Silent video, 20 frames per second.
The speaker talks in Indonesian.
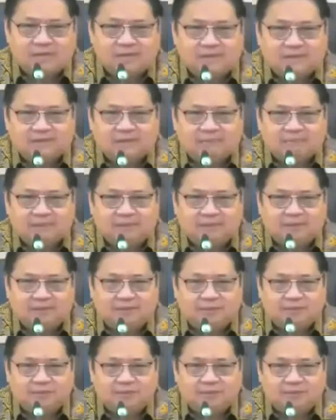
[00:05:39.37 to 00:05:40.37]
Di samping
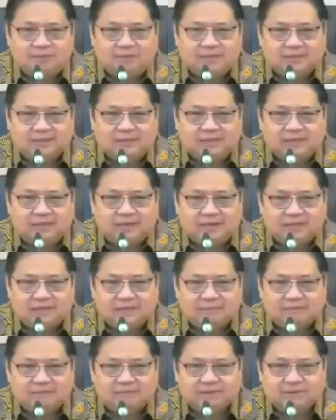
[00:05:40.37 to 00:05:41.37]
itu untuk
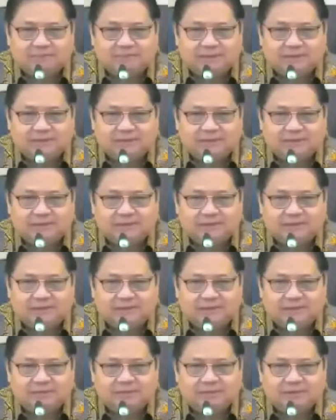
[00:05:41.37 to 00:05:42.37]
akselerasi percepatan
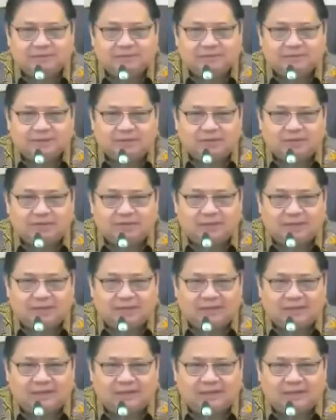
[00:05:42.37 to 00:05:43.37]
distribusi minyak
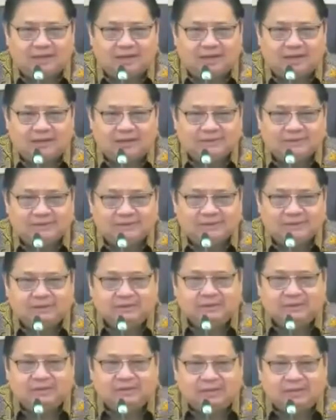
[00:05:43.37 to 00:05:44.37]
goreng dengan
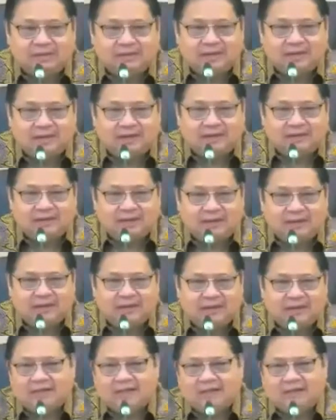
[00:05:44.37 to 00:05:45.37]

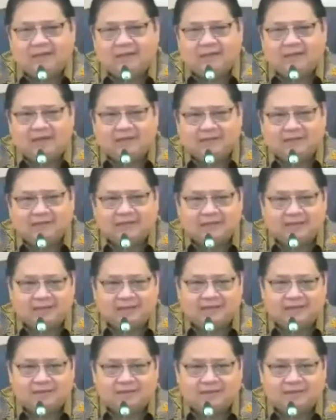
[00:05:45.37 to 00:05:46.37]
harga
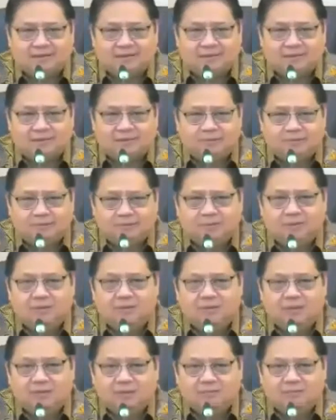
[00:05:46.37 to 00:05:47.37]
eceran tertentu,
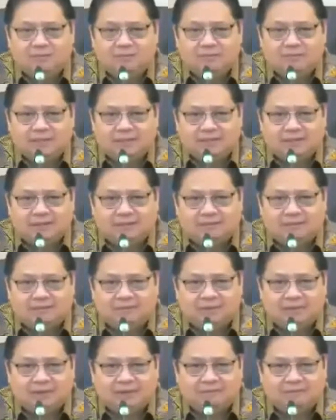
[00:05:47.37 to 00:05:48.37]
pemerintah
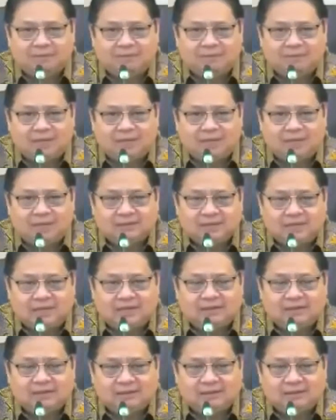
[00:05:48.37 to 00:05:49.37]
memberikan
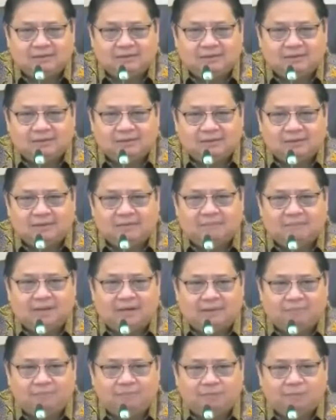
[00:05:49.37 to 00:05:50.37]
penugasan kepada
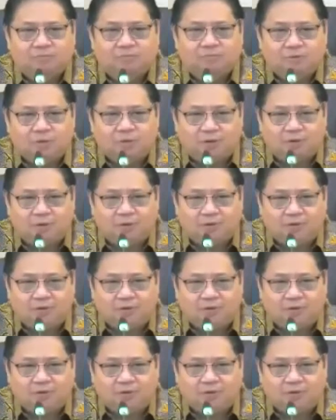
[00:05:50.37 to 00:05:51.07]
Perumbulok